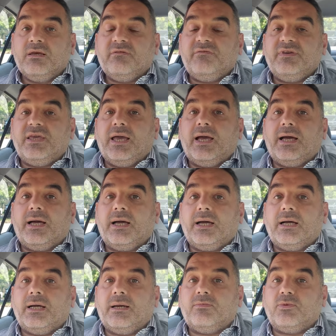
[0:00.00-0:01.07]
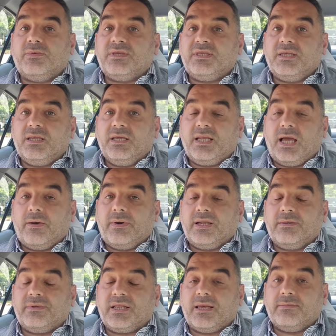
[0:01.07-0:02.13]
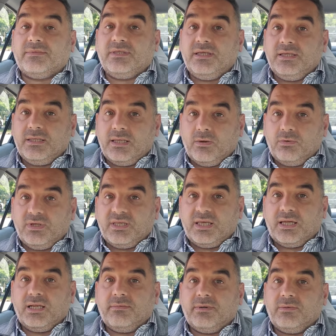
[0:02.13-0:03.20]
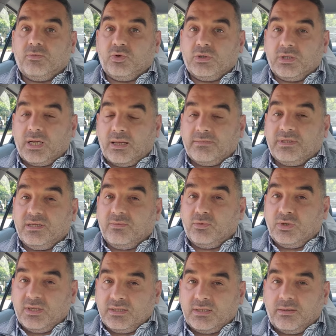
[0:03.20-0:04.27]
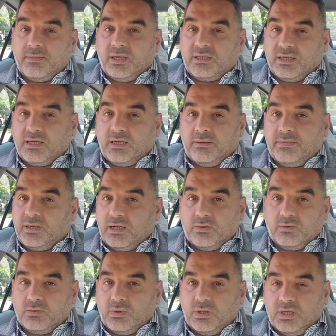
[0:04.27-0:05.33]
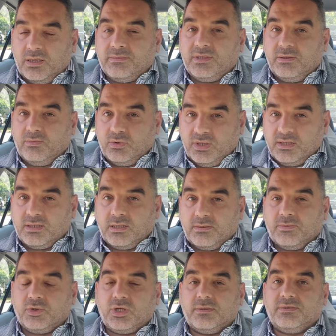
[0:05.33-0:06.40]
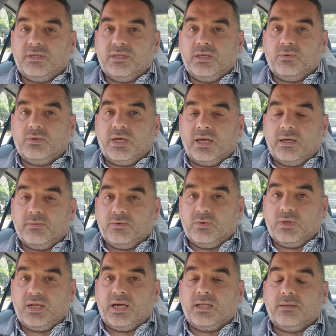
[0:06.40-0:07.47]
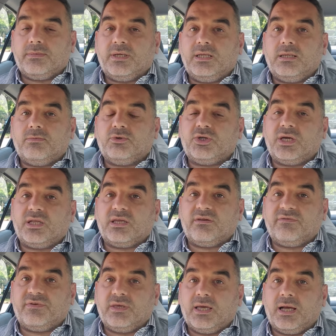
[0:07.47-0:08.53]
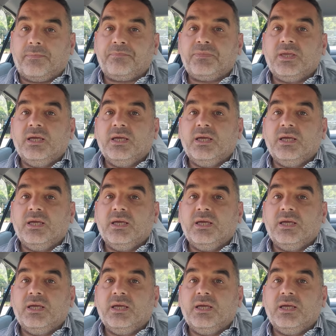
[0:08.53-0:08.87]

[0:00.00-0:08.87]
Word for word: فيها آه، ممثلين حوالي من 50 دولة تقريبا 50 منظمة تقريبا أو 50 منظمة مش 50 دولة يعني دول العالم كلها مشاركة فيها